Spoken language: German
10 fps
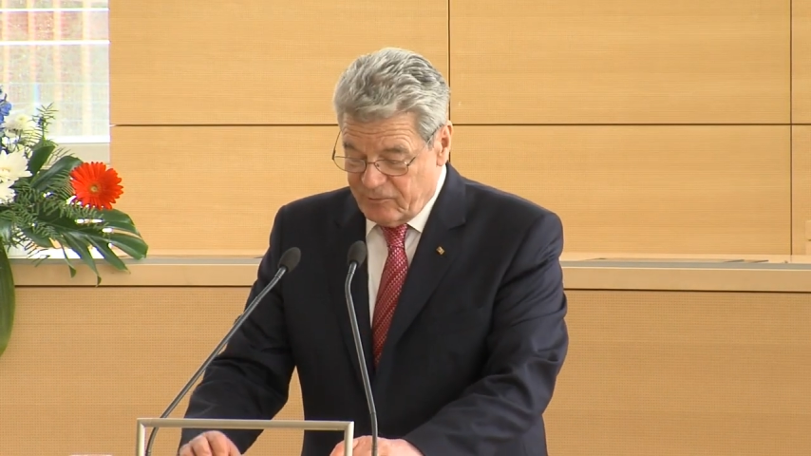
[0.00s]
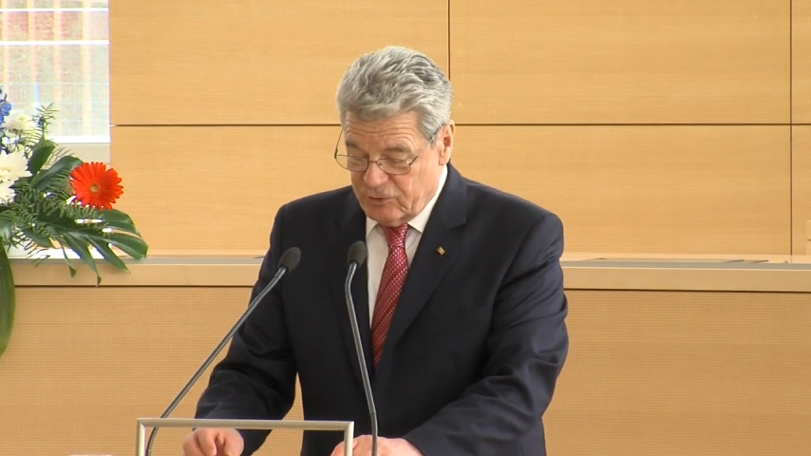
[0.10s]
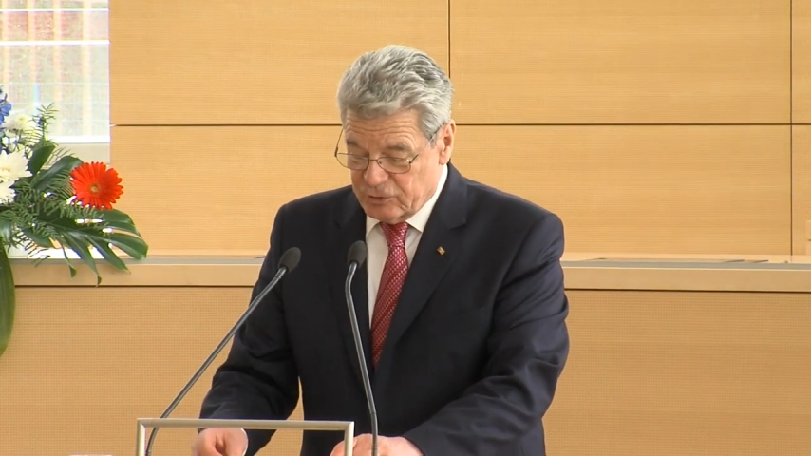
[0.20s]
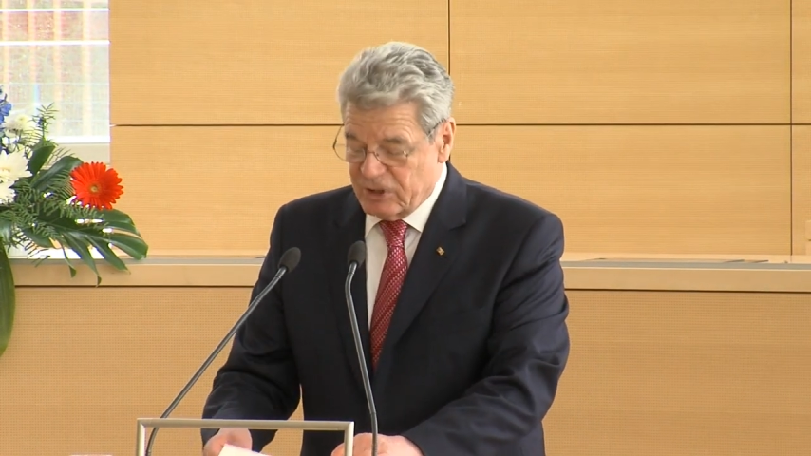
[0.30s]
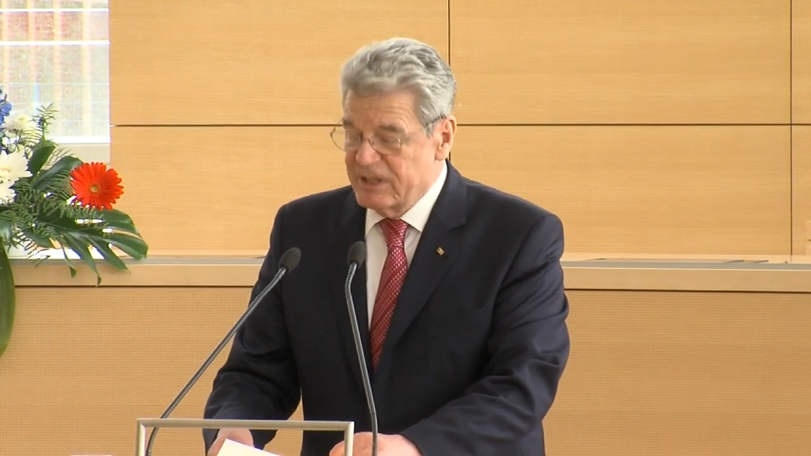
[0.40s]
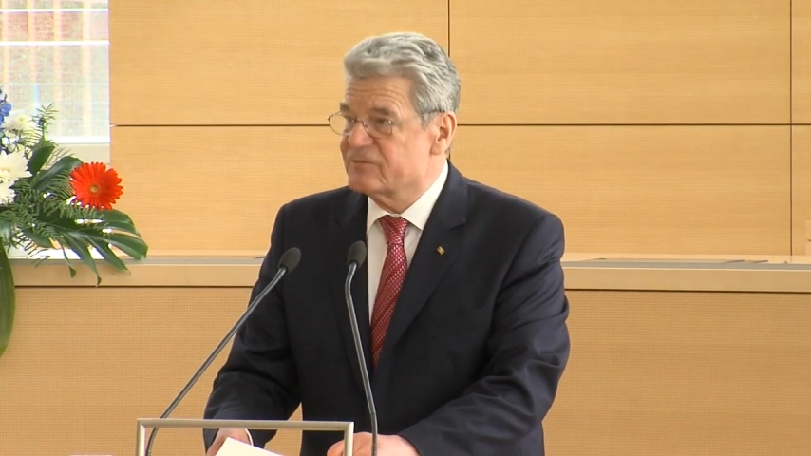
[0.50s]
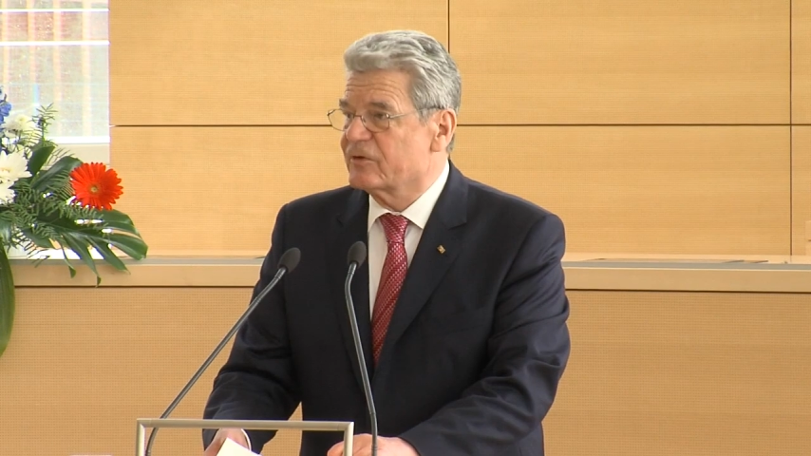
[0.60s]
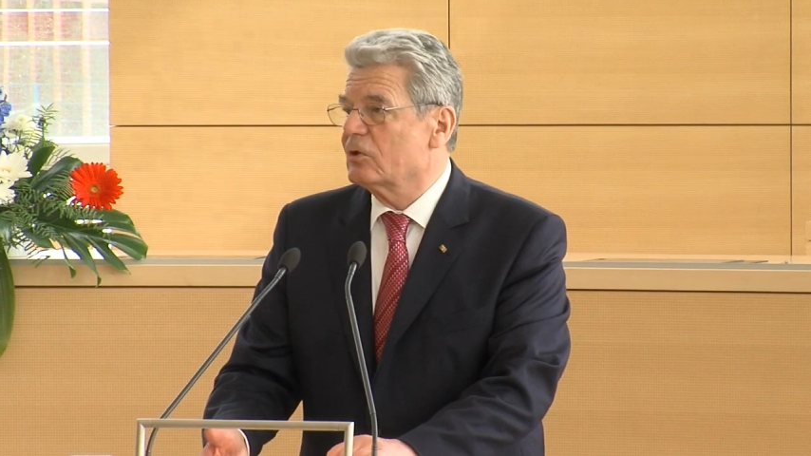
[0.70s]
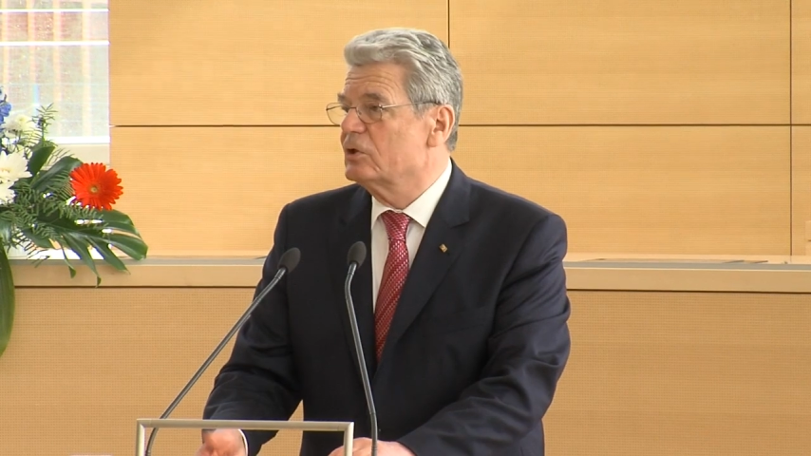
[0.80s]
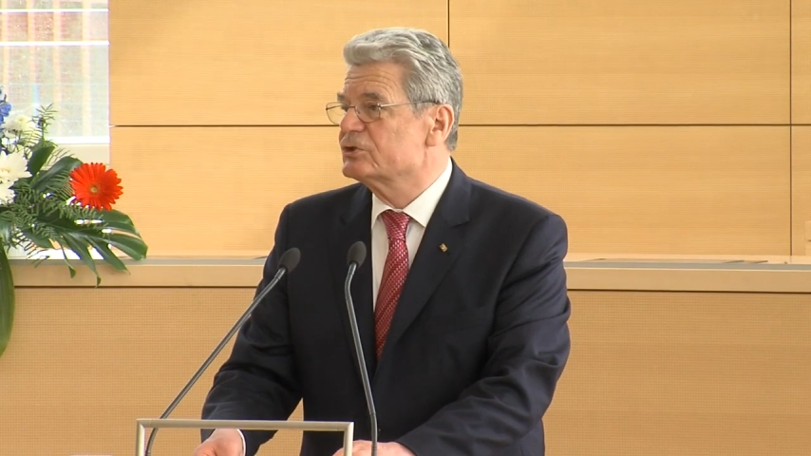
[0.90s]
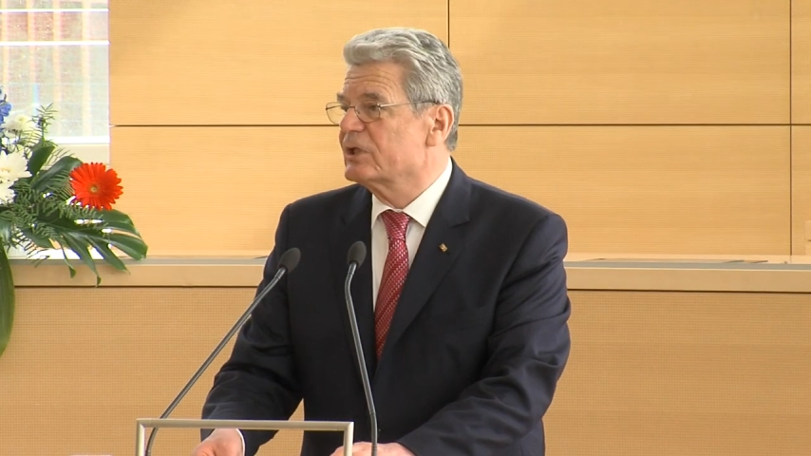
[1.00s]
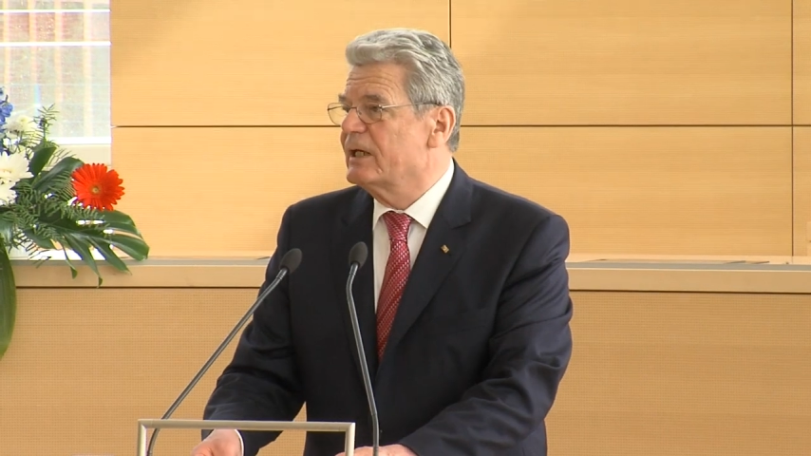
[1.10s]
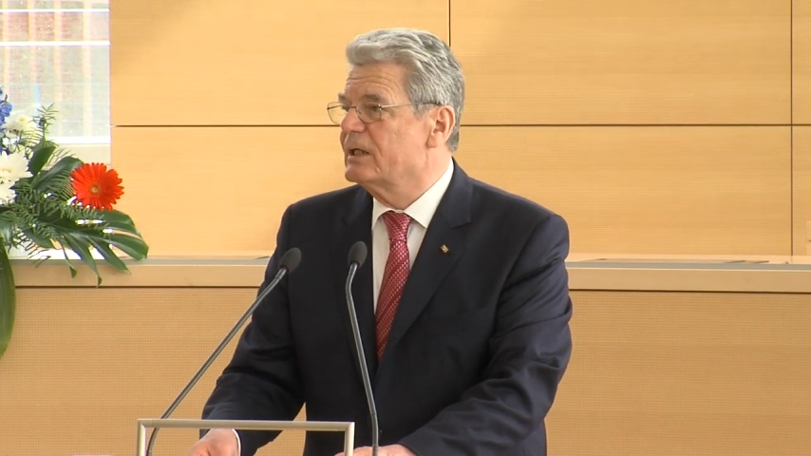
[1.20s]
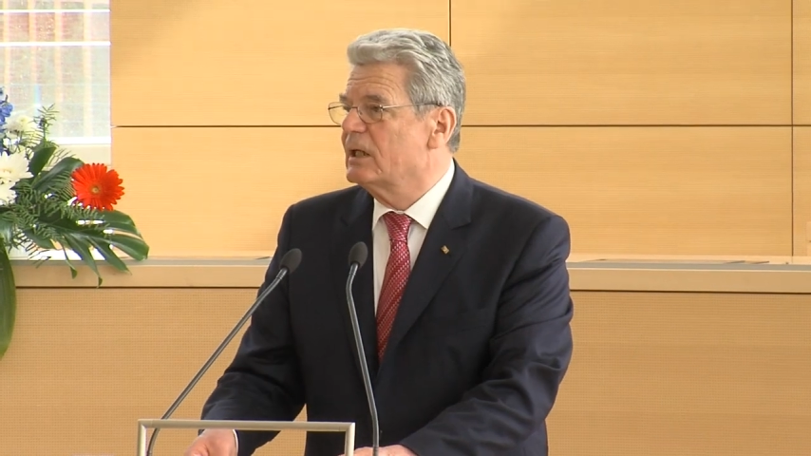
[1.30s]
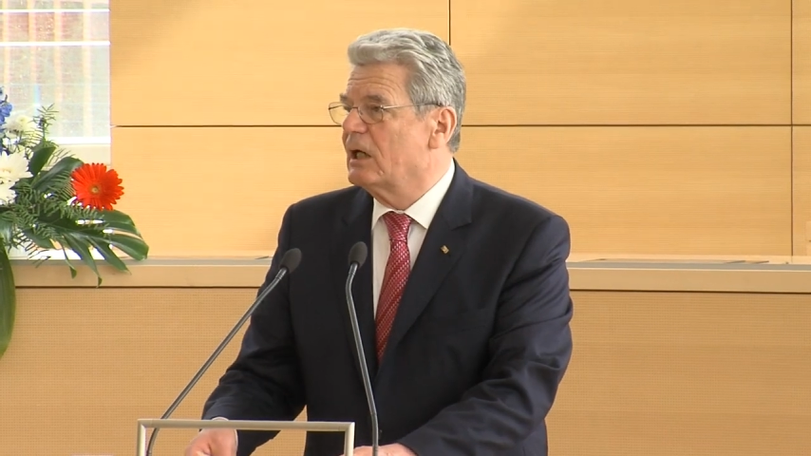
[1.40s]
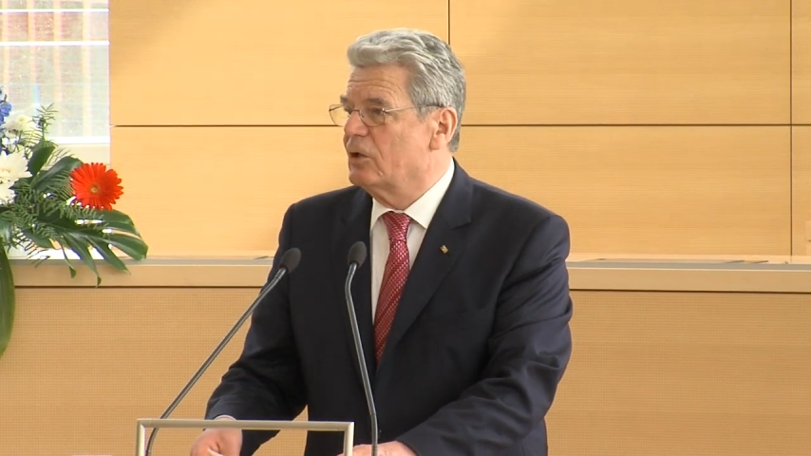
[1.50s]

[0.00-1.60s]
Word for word: von Schleswig-Holstein